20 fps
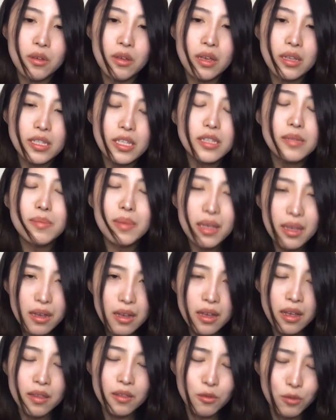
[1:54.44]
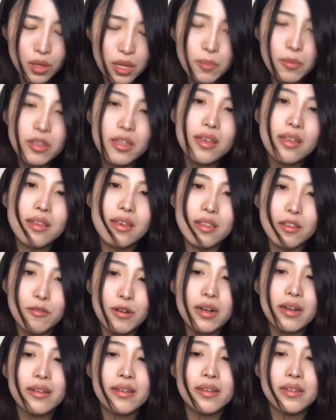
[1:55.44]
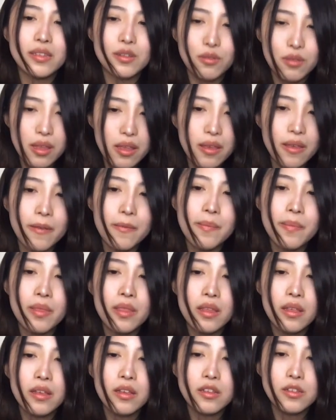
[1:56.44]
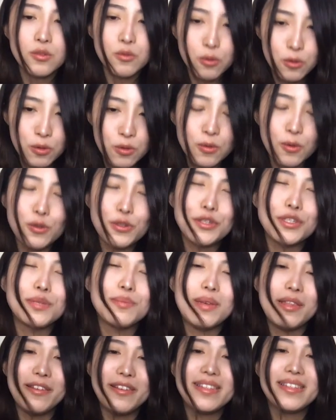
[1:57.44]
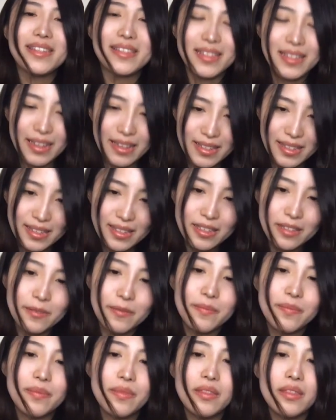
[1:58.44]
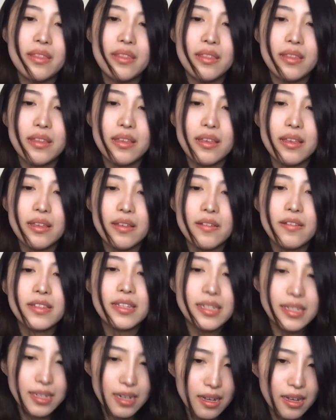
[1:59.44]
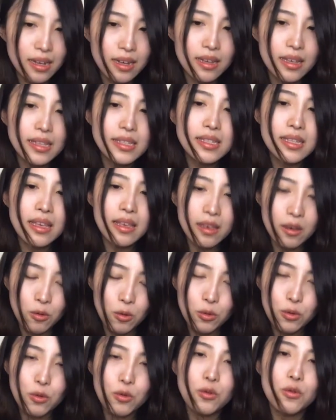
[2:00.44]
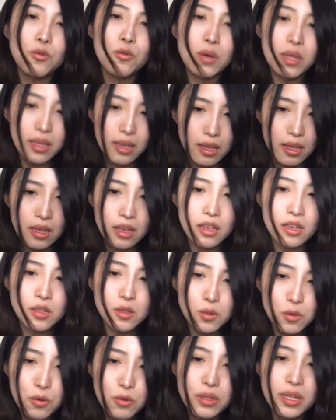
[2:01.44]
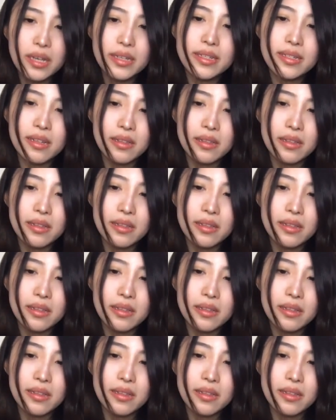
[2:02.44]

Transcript: 説明がとっても丁寧で分かりやすくてすごくおすすめの一冊です。私が SA を取る上ですごく大事だ